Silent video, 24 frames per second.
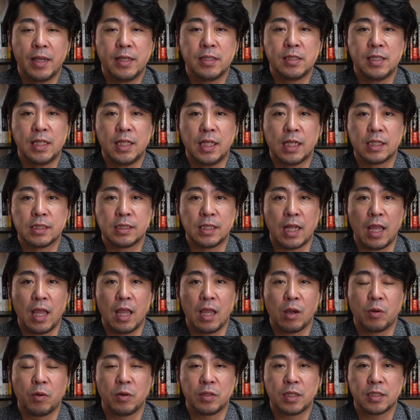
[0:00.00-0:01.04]
まあ、いずれです
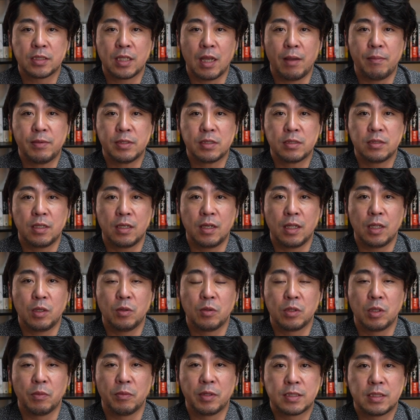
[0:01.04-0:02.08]
ね、こういったサービスっていうのは
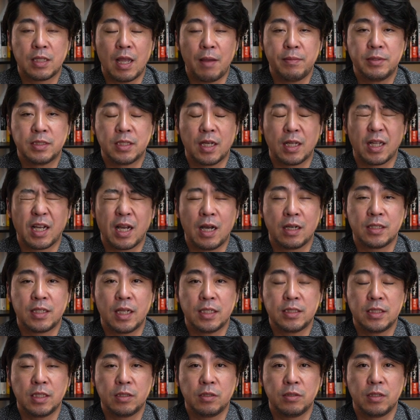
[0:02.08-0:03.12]
日本でもサービスが拡
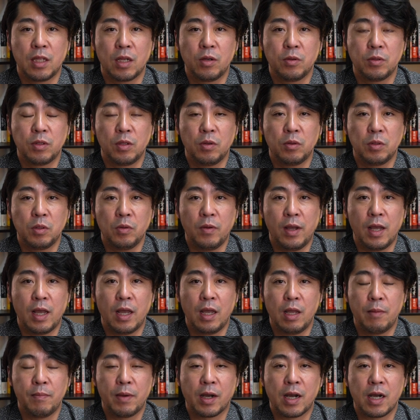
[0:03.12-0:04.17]
大してくるだろうってこと
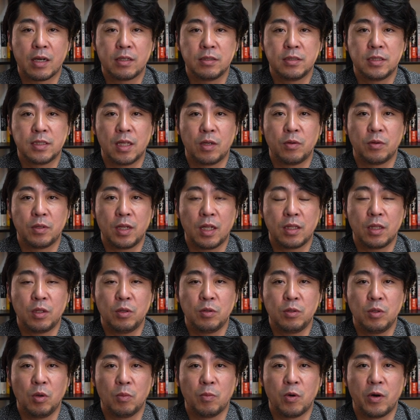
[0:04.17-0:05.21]
は、まあ、確実だろうなと
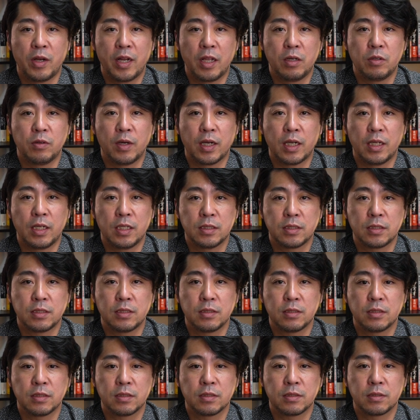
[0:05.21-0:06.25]
いうふうに思われるわけで
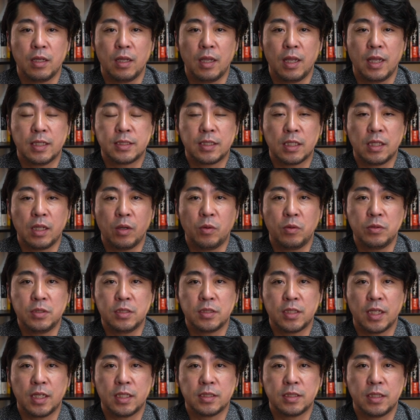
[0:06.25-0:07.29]
す。さて、本
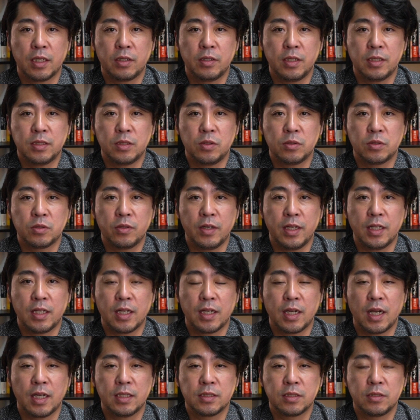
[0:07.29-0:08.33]
日はですね、クレジットスコア
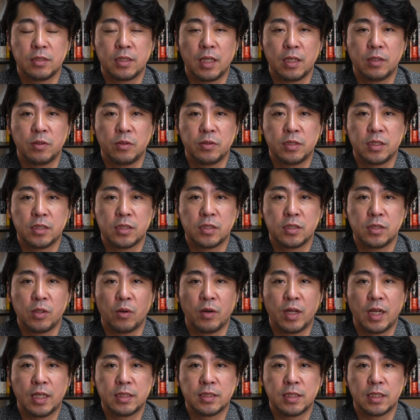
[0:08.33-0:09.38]
に関するテクノロジーについて
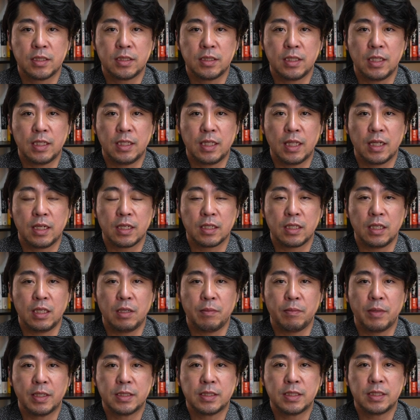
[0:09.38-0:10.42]
お話しさせていただ
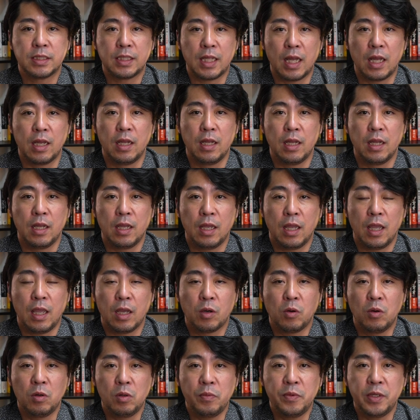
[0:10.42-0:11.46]
きました。
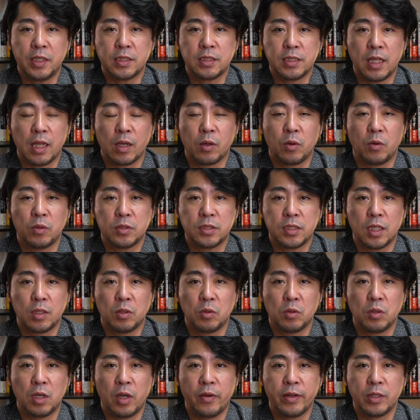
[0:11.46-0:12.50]
今後もですね、こうした
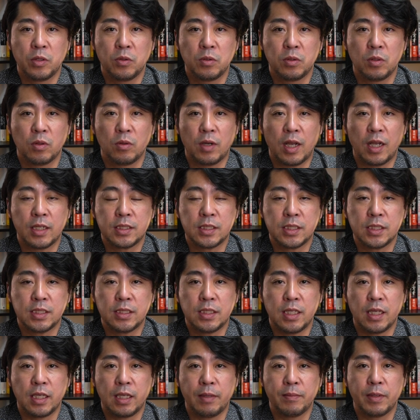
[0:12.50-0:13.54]
動画はどんどん発信
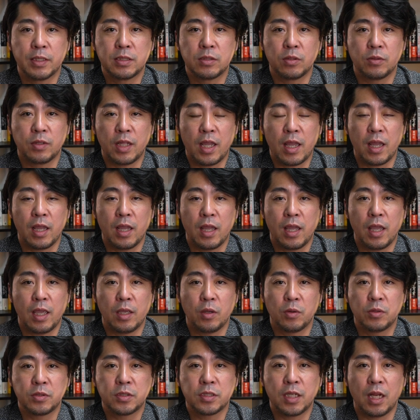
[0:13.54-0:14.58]
していきますので、
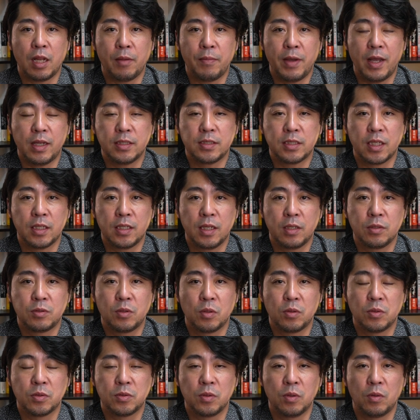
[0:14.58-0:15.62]
よろしければチャンネル
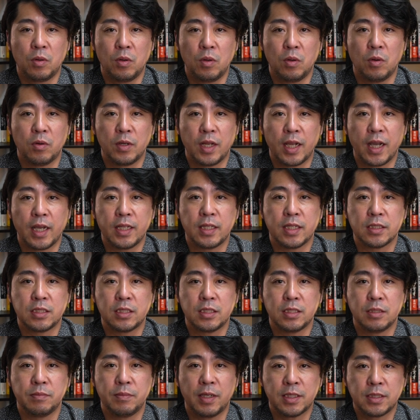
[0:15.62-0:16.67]
登録の方お願いいた
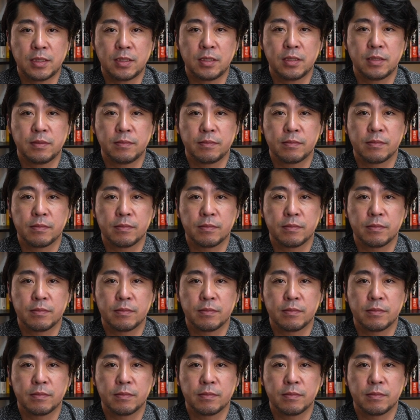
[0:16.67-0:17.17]
します。